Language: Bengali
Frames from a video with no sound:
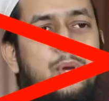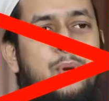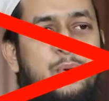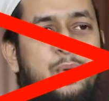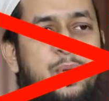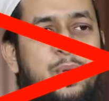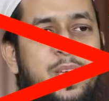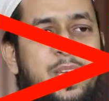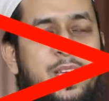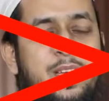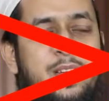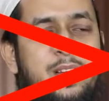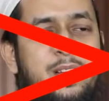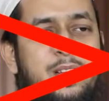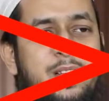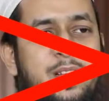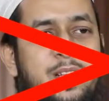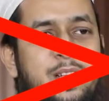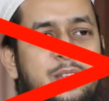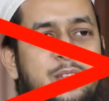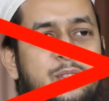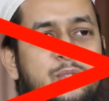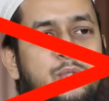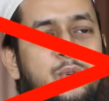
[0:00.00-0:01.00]
মনে করি
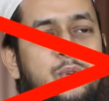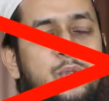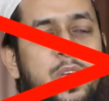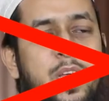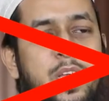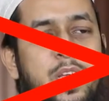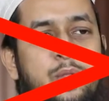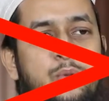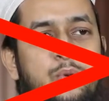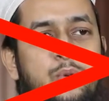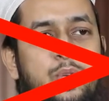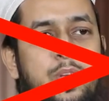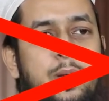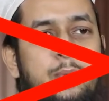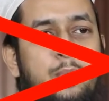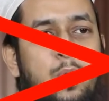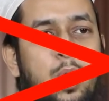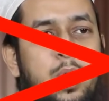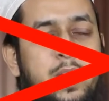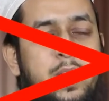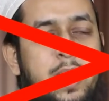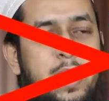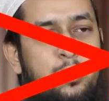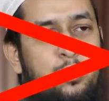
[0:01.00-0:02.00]
যদি এই দুইটা
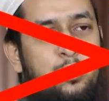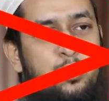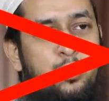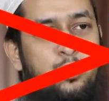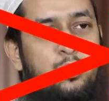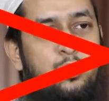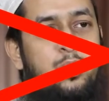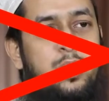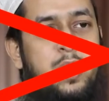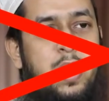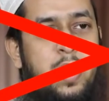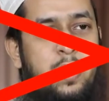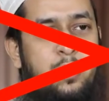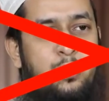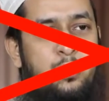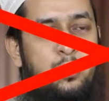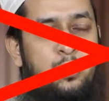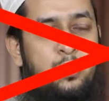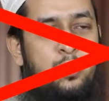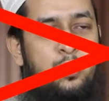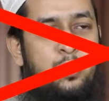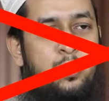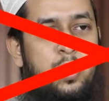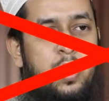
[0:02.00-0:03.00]
মত এতটুকুই
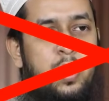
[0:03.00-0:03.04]
থাকতো